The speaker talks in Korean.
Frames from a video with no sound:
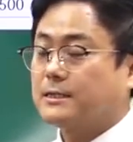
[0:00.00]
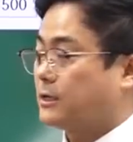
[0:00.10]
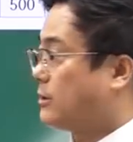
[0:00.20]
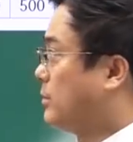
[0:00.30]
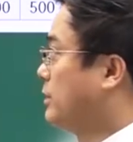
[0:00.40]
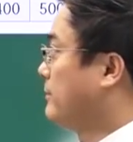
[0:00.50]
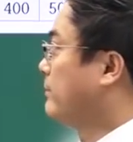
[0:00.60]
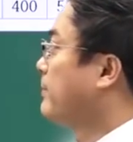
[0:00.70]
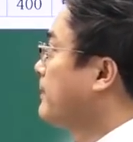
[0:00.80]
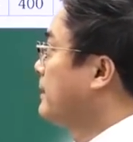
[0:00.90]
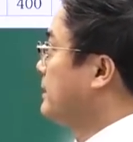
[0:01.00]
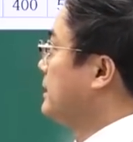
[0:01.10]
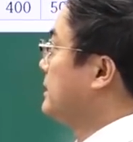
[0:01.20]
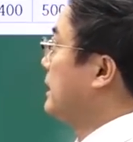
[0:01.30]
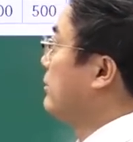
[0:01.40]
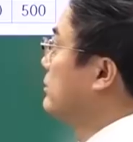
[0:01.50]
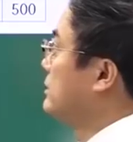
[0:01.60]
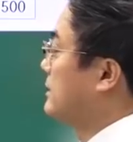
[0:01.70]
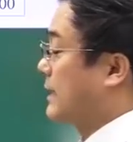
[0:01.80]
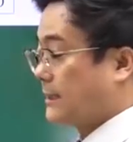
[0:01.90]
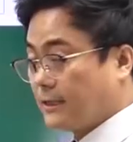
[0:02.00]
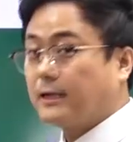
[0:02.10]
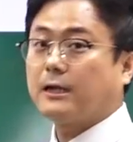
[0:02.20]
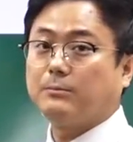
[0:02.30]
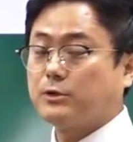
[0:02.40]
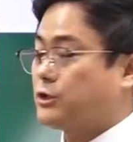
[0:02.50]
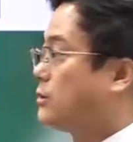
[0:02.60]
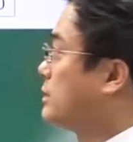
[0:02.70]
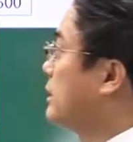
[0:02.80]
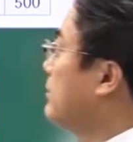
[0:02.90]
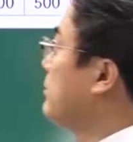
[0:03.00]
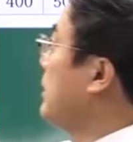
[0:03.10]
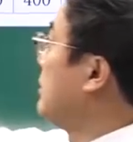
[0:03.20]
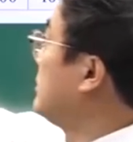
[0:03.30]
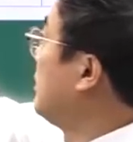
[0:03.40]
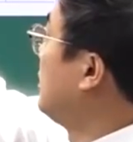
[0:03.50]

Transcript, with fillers: 자, 그러면은 이 내용을 간단하게 한번 정리를 해보면